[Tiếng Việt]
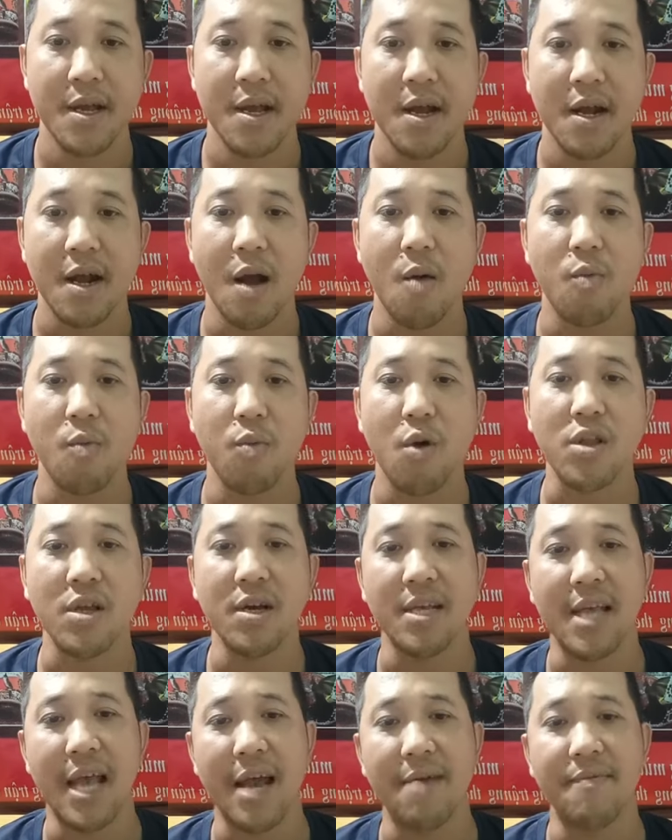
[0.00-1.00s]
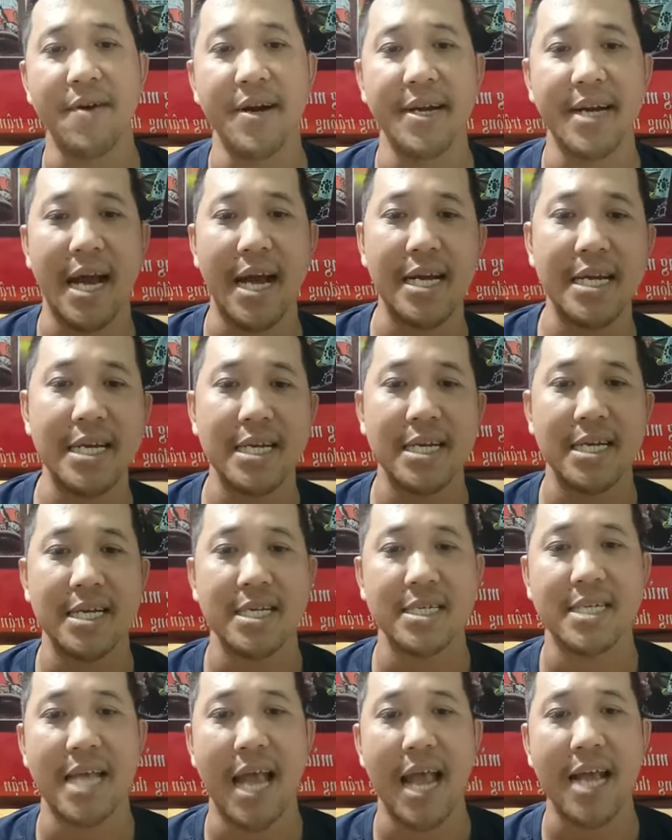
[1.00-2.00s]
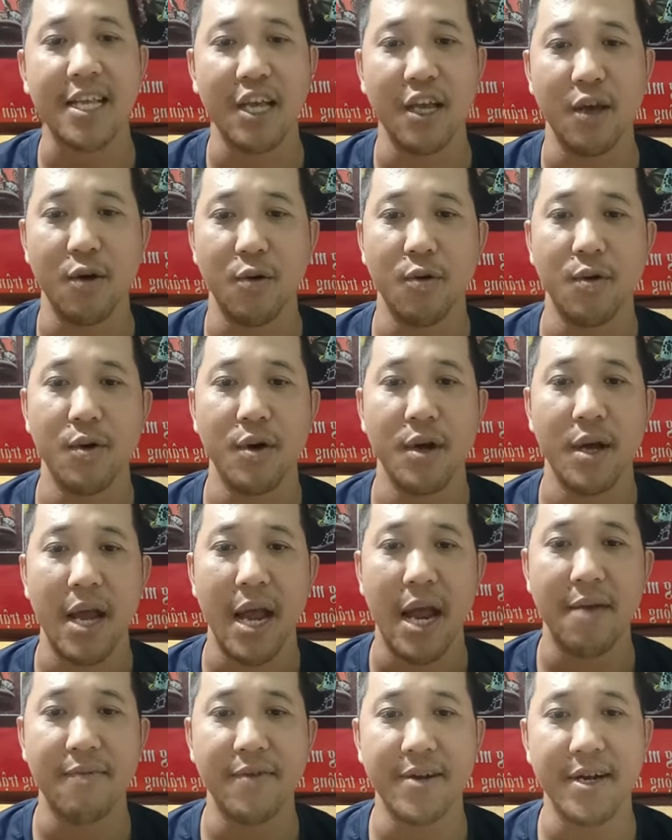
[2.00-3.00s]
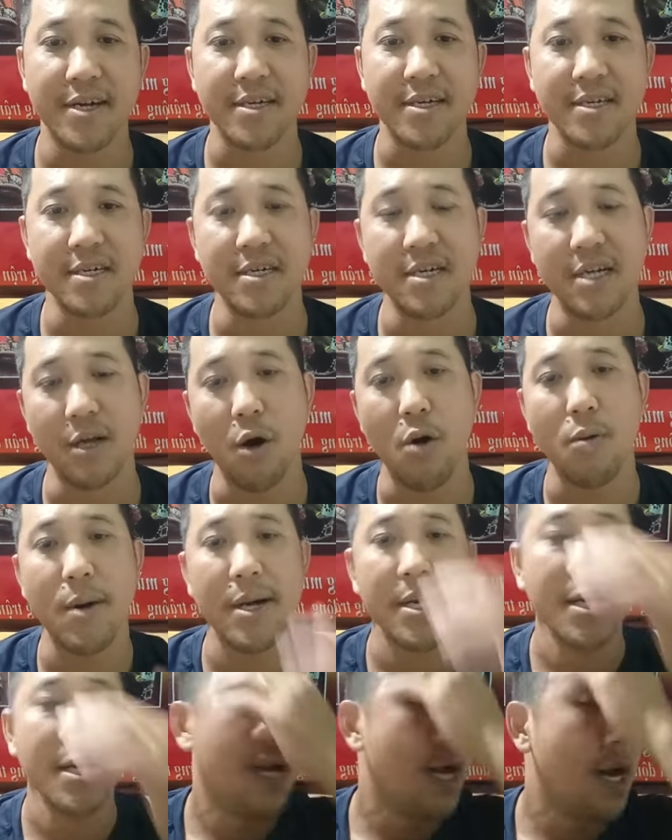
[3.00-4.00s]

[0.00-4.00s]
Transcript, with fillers: Không có thời gian phơi nắng sáng chiều, em phơi nắng trưa liệu ổn anh.